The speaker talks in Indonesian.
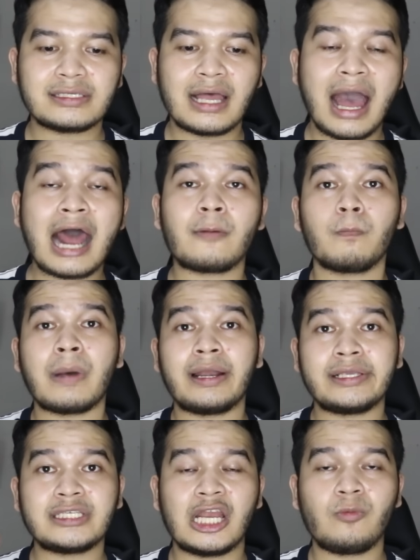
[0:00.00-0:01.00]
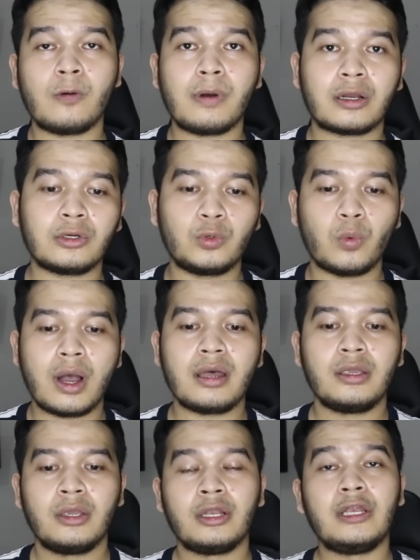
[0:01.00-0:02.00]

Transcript: di saat Malaysia di babak kedua